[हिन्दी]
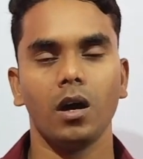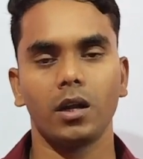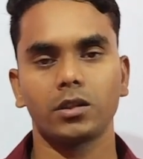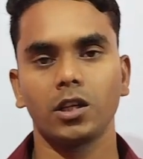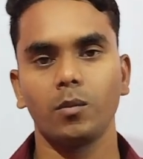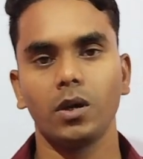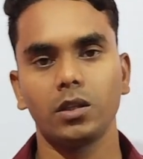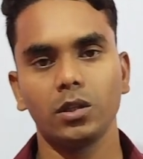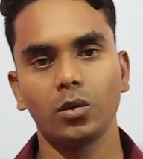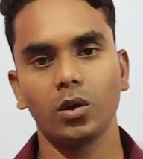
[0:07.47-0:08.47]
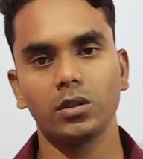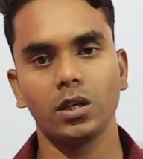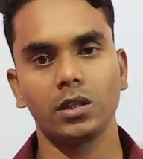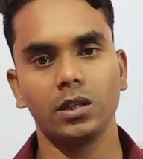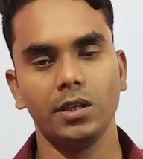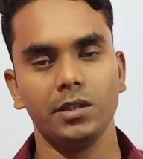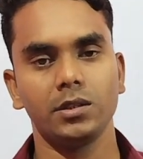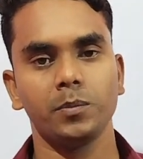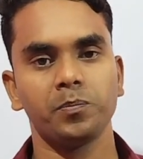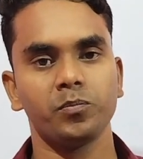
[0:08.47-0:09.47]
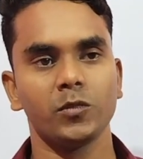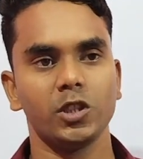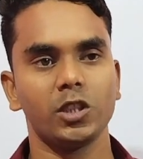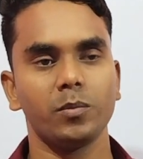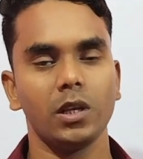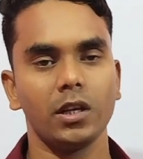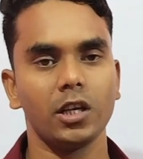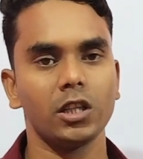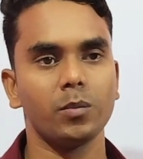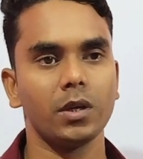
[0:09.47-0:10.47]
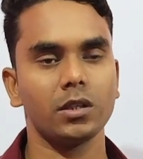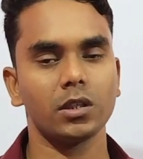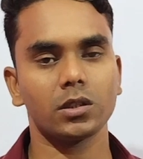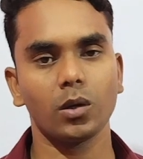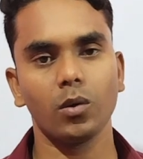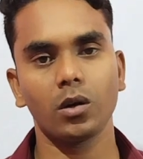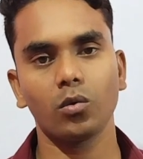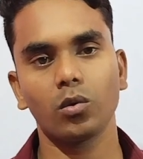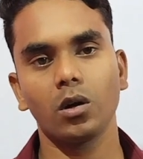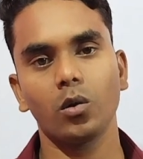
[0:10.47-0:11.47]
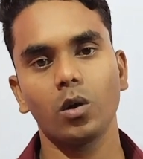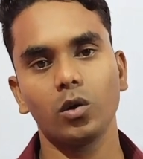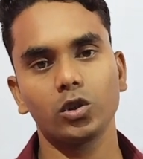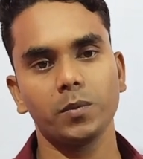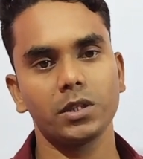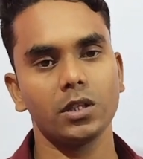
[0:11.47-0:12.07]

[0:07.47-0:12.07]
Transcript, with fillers: आरक्षक भर्ती 2023 जिसमें लिखित परीक्षा सब अंकों का होगा उसमें